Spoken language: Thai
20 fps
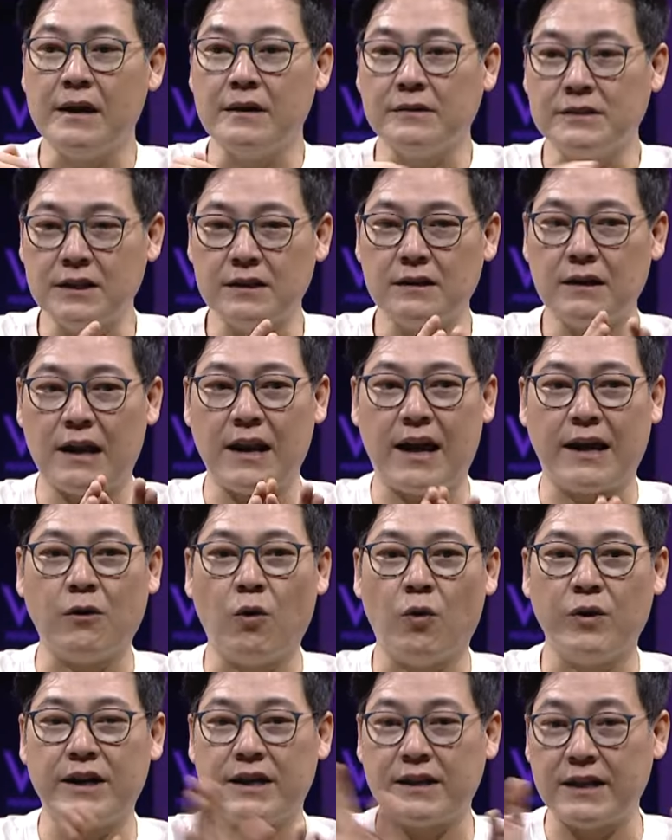ซึ่งหลาย ๆค
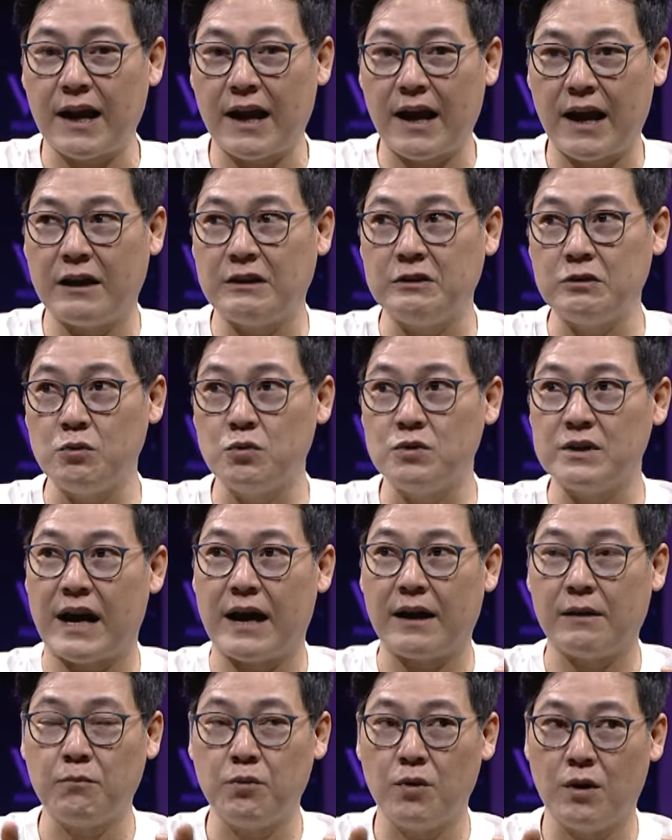นเนี่ยถ้าใครดูหนัง
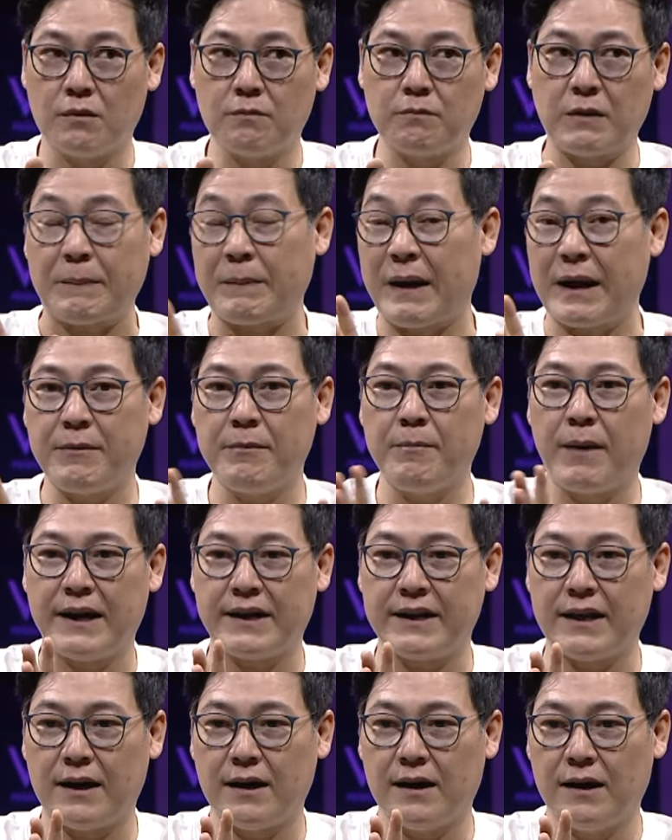พวกภัยพิบัติ
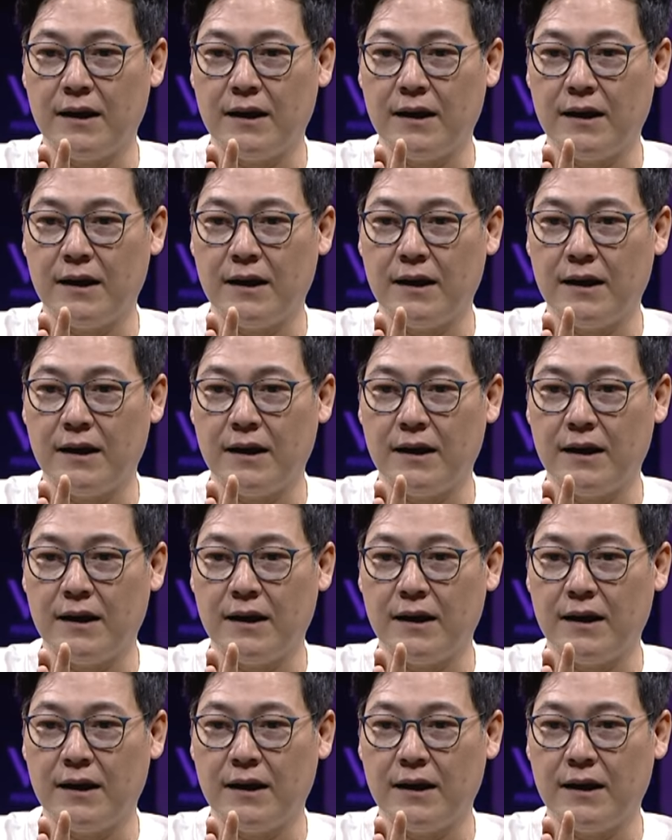เนี่ย